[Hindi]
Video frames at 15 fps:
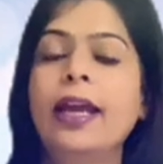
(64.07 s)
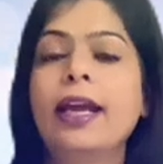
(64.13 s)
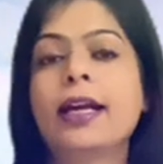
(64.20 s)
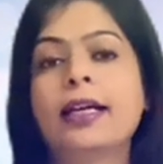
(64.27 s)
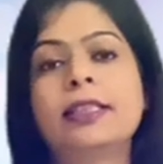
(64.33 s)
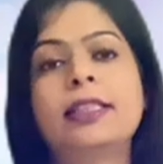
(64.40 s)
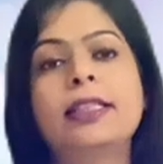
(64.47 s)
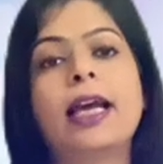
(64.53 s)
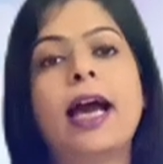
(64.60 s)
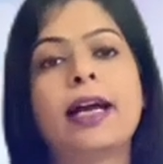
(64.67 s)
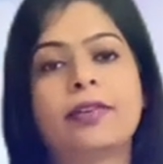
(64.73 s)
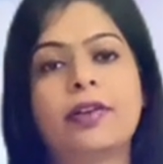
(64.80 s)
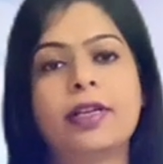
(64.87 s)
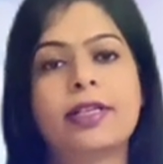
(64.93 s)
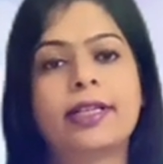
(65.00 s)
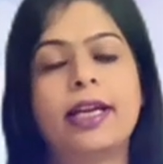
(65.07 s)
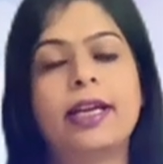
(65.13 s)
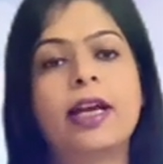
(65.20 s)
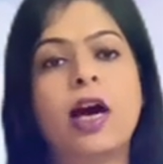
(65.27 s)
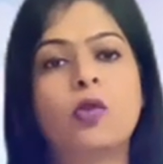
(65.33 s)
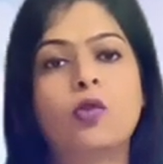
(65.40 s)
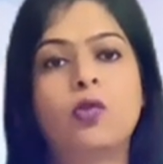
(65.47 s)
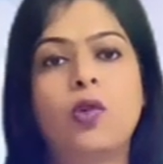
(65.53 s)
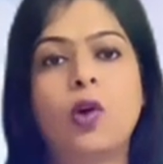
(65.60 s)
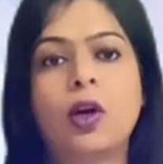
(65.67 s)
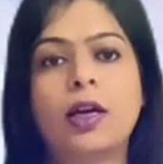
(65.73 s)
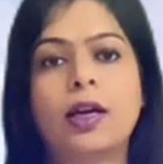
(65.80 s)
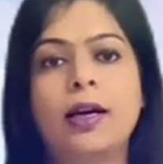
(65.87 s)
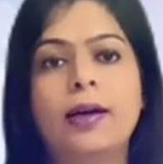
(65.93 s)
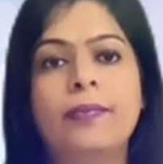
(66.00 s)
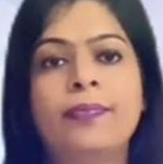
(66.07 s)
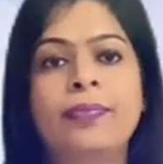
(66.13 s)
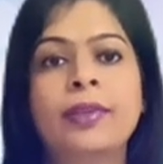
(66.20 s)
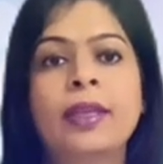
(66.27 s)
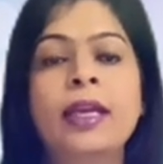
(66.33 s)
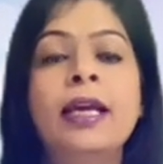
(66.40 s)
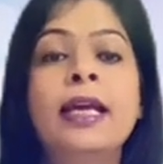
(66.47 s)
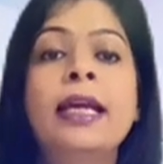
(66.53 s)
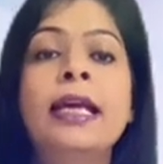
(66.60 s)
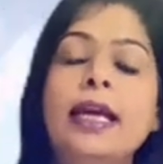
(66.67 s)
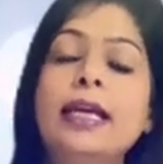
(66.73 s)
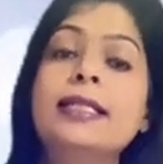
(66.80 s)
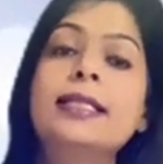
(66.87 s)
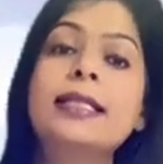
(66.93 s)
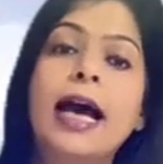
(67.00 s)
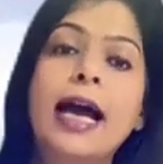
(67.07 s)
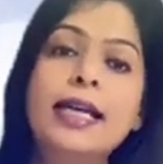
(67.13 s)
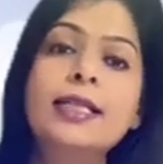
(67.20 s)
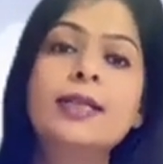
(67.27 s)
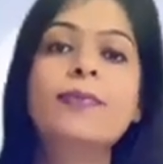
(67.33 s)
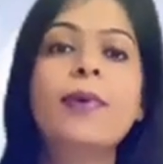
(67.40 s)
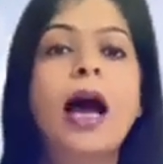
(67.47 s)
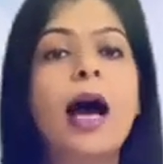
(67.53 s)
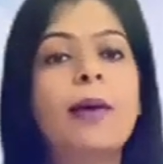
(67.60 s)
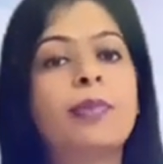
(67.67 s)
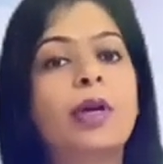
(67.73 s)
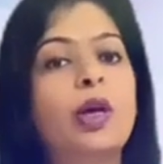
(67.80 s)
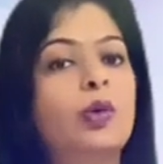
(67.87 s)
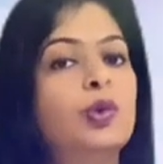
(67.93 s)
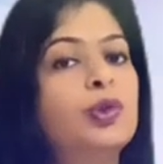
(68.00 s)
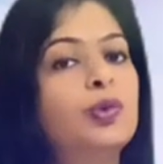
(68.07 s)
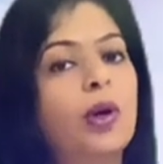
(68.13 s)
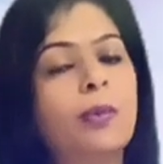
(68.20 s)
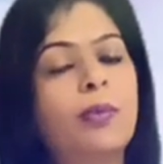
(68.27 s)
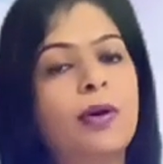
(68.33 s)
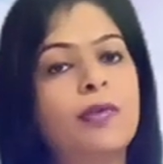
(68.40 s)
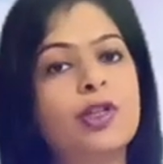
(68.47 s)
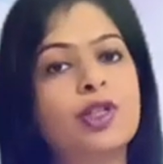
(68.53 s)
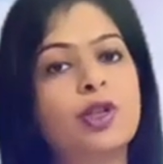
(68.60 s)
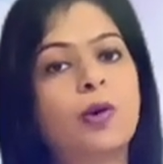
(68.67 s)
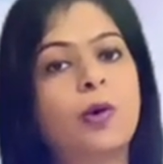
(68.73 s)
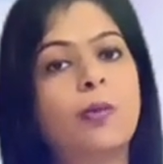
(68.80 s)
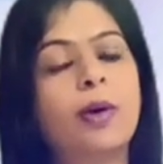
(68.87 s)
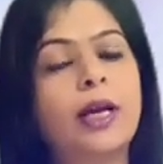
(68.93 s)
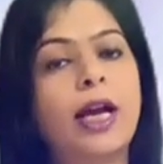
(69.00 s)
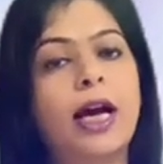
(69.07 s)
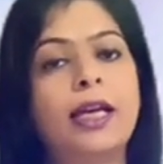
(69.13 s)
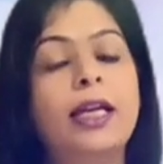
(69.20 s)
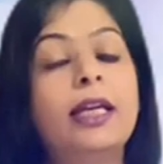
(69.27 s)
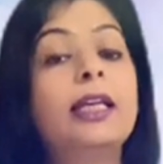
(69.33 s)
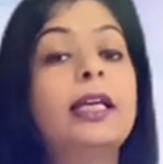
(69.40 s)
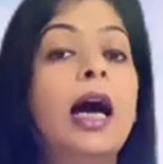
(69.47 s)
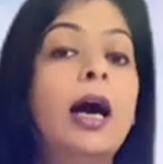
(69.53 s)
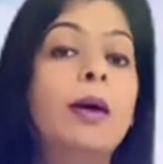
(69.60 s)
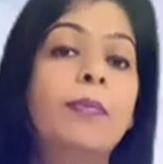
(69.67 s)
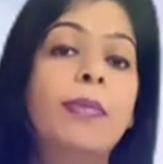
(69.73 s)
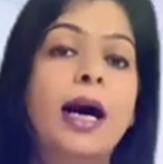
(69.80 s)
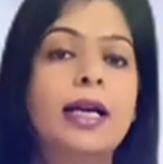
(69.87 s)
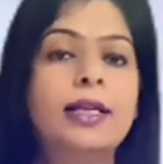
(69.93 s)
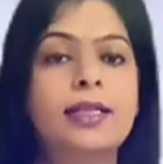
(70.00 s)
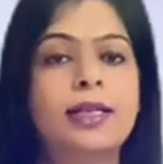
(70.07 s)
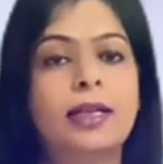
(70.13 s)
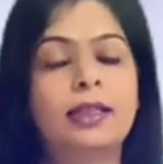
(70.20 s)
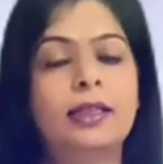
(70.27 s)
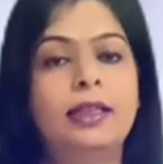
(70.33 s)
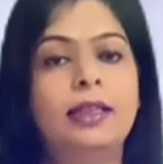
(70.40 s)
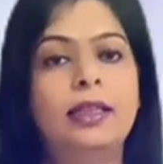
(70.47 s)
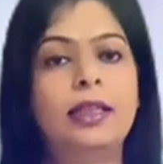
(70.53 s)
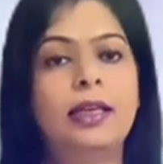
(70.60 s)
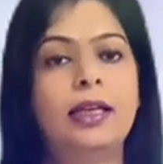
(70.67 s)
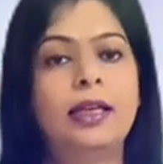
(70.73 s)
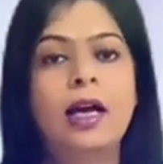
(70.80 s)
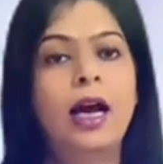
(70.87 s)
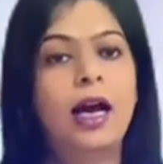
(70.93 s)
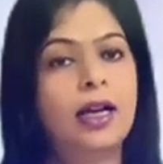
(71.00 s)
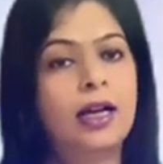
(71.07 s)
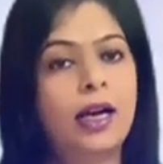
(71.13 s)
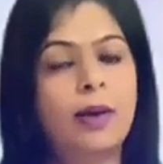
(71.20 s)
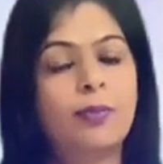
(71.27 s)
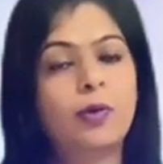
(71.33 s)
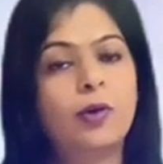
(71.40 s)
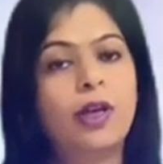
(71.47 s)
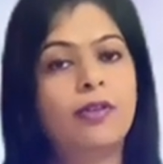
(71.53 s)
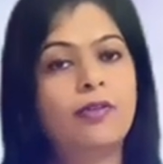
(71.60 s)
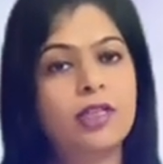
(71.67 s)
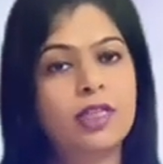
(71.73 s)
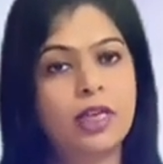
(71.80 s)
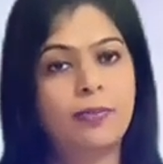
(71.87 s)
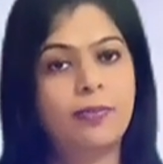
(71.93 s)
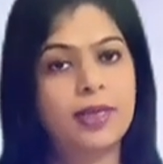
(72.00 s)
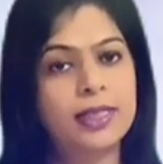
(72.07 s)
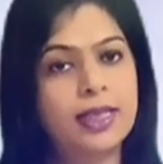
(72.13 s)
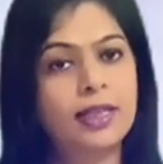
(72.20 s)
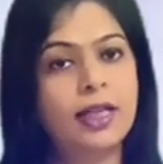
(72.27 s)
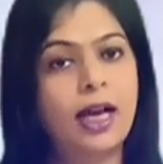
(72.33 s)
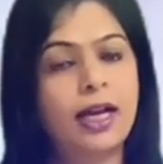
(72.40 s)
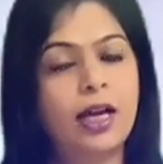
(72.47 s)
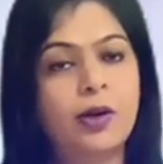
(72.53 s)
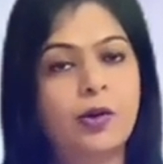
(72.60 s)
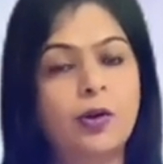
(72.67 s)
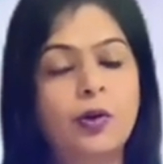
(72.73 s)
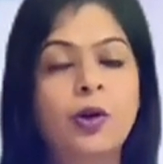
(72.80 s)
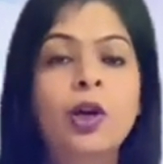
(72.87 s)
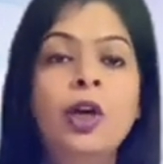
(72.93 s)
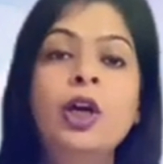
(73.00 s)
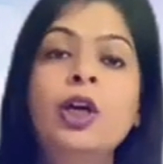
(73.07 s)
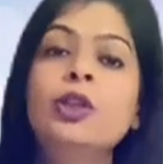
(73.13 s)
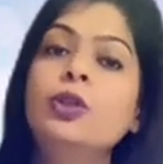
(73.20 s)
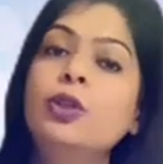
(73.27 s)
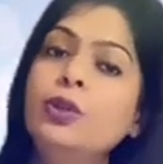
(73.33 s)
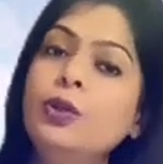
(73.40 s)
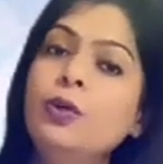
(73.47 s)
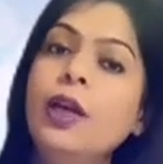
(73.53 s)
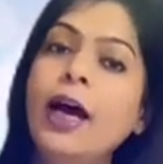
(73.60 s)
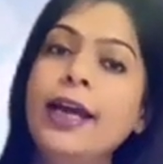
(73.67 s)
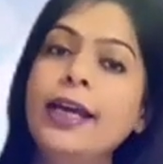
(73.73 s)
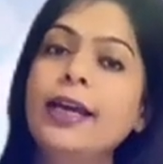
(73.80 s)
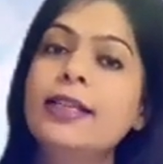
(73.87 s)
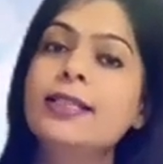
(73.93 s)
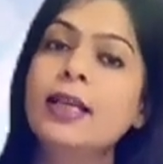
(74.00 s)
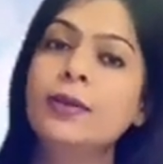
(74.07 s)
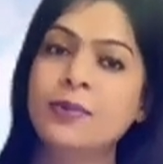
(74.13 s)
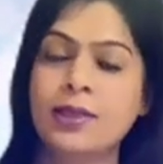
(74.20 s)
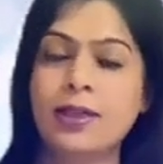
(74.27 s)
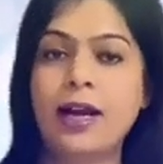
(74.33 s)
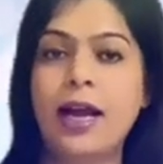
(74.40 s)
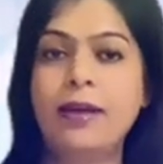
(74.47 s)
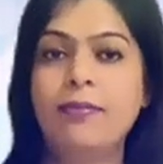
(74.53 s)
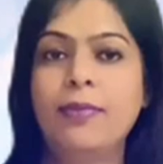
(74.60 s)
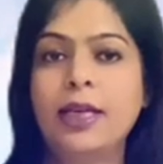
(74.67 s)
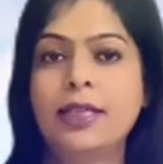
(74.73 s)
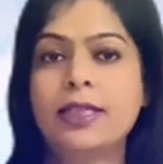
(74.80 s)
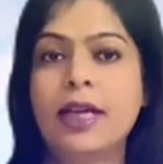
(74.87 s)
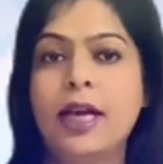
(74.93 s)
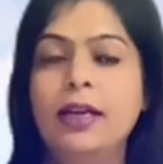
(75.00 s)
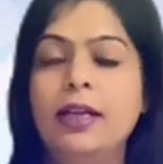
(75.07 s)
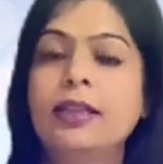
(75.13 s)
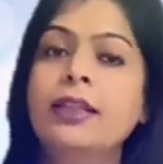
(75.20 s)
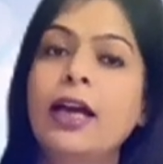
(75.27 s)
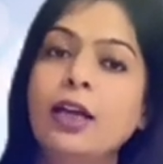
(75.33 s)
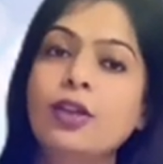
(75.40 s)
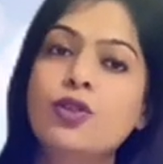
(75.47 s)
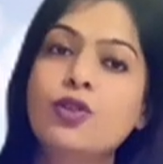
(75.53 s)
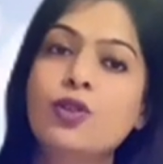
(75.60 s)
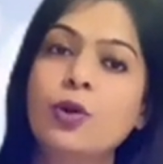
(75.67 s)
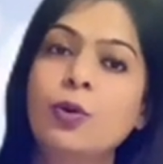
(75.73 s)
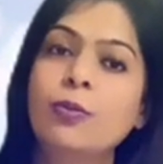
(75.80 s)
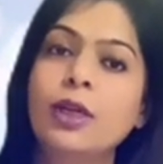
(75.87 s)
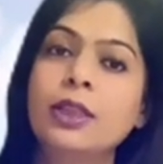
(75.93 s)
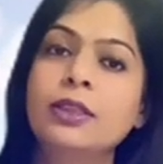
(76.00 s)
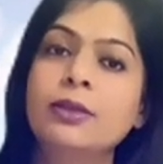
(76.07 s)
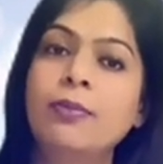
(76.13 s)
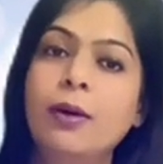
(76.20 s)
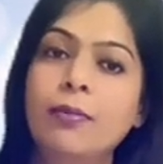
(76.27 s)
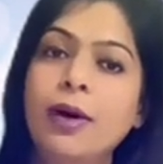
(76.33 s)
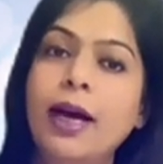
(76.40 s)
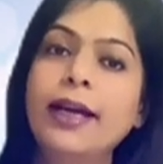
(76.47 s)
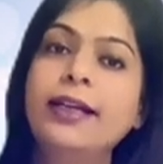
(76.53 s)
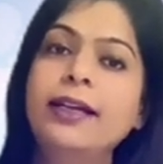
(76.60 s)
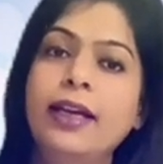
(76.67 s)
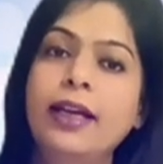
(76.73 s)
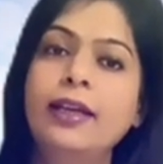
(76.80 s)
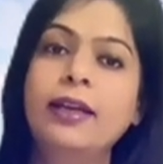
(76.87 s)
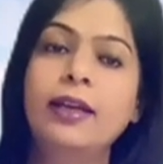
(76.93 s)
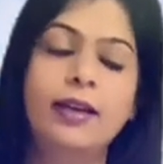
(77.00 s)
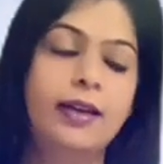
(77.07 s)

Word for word: है एक अच्छी एक्ट्रेस के डाउनफॉल का इस साइंस में आपके उज्जवल भविष्य को बनाने की अपार शक्ति है अगर आपको यह विषय पसंद आया हो तो डू लाइक एंड सब्सक्राइब माई चैनल थैंक यू सो मच बाय बाय टेक